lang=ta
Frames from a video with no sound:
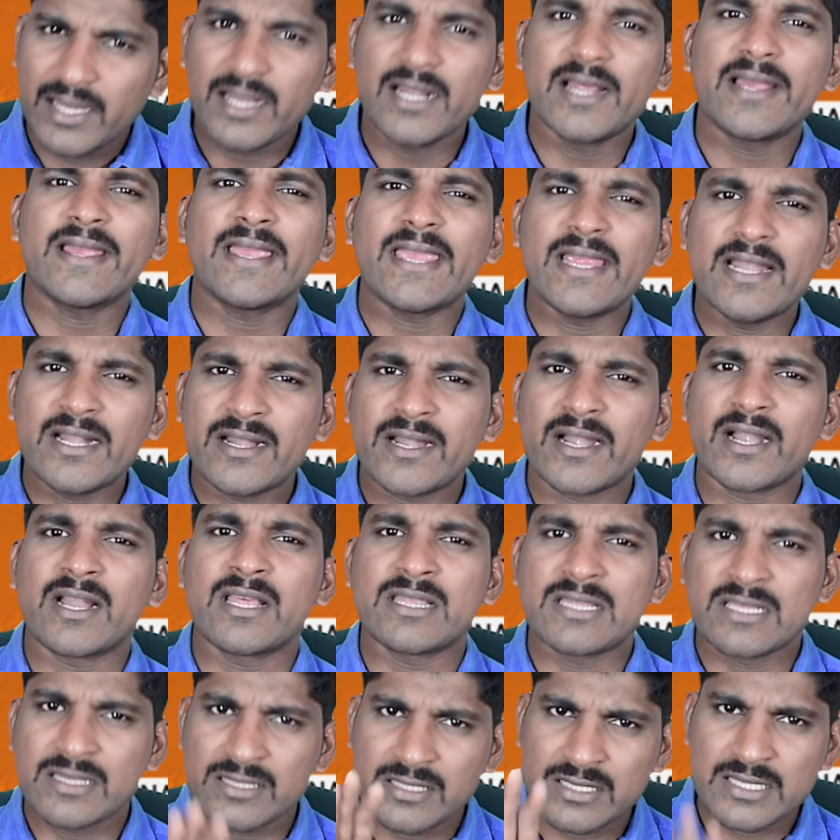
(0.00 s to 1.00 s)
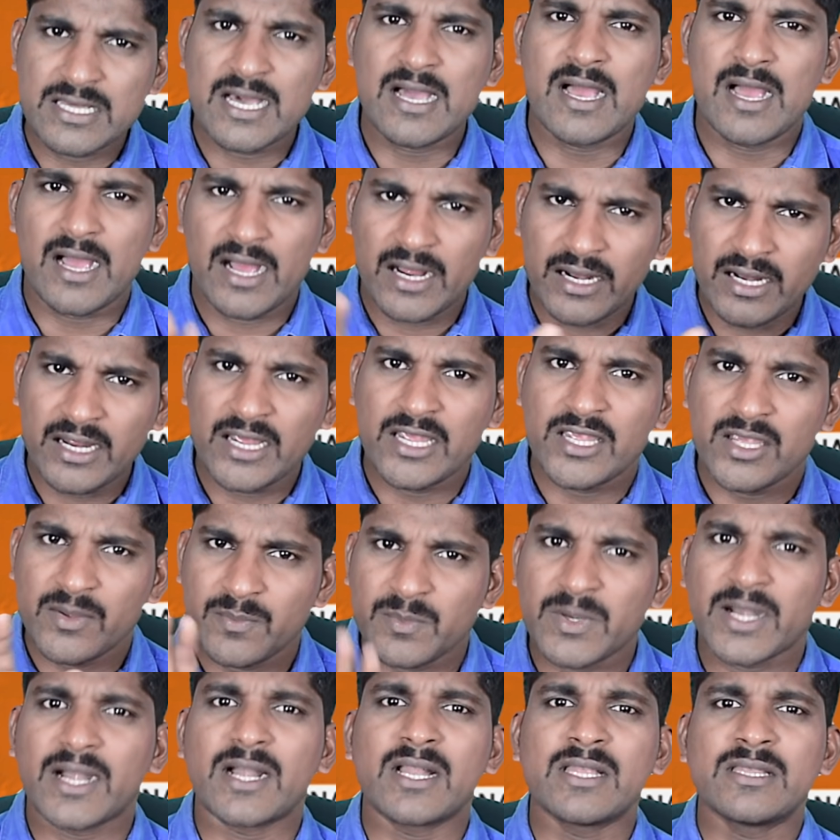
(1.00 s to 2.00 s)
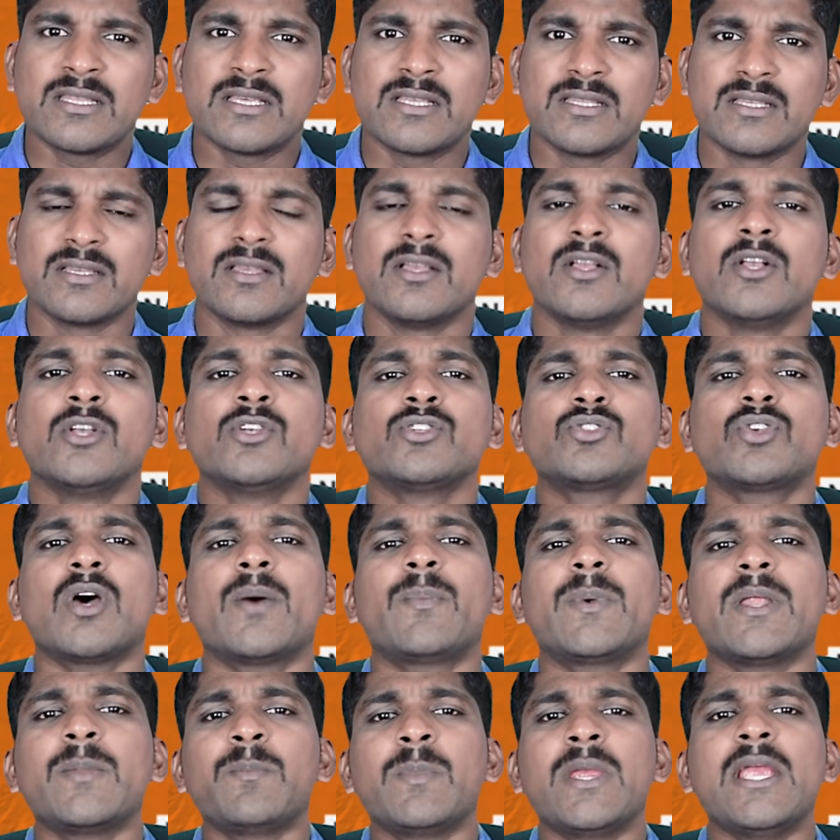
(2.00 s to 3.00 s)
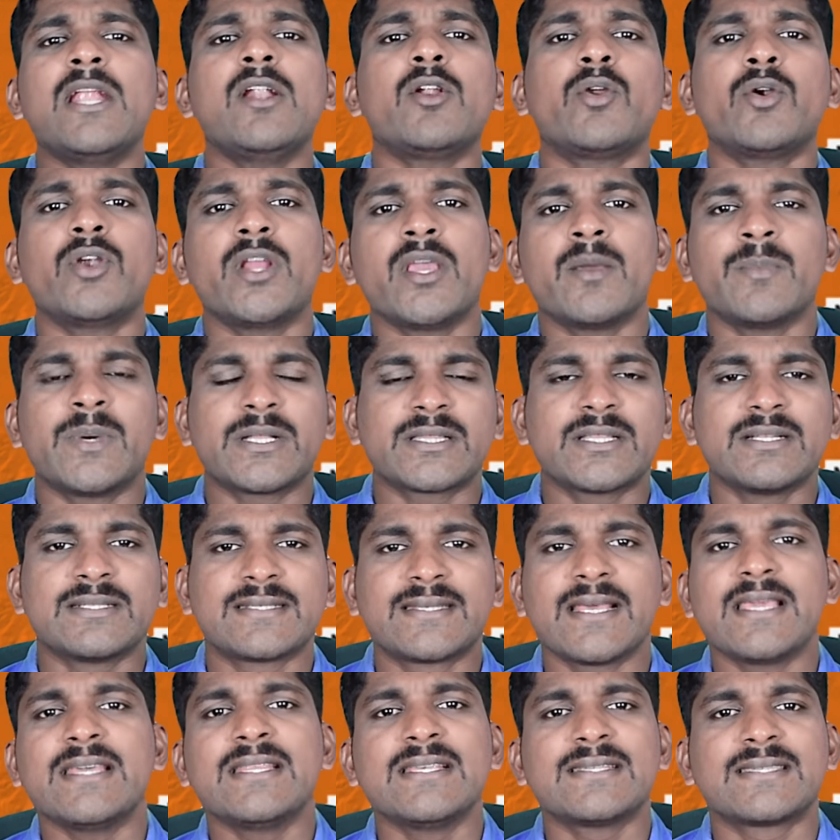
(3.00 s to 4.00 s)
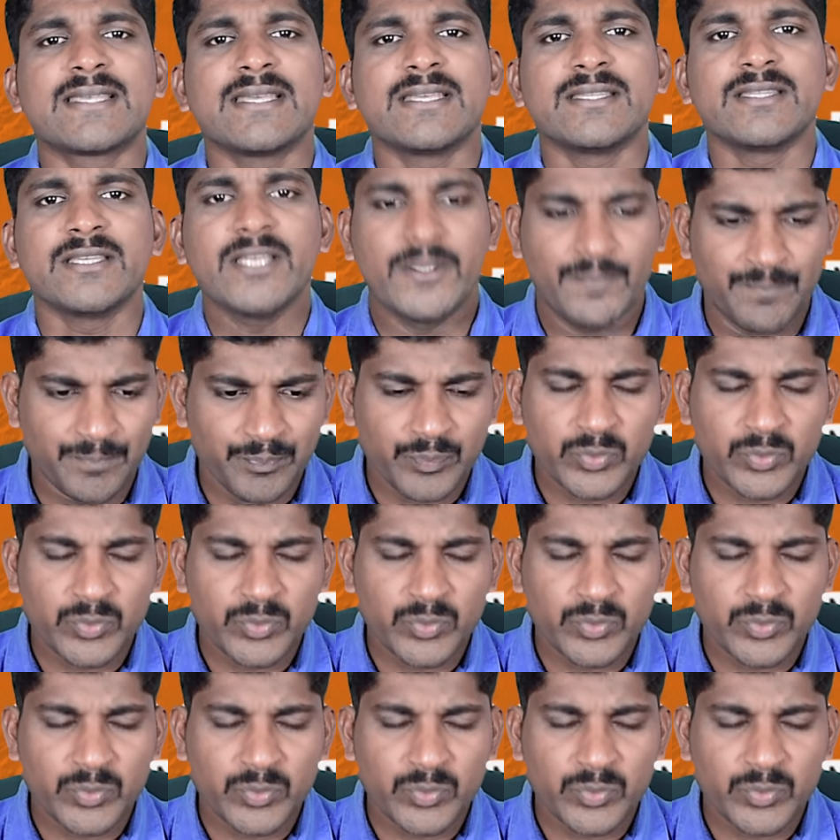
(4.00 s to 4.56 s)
இலங்கையில் நடந்தது தான் அங்கேயும் நடந்தது ஸோ அப்படி மீள் குடியமர்த்தல் செய்து செய்து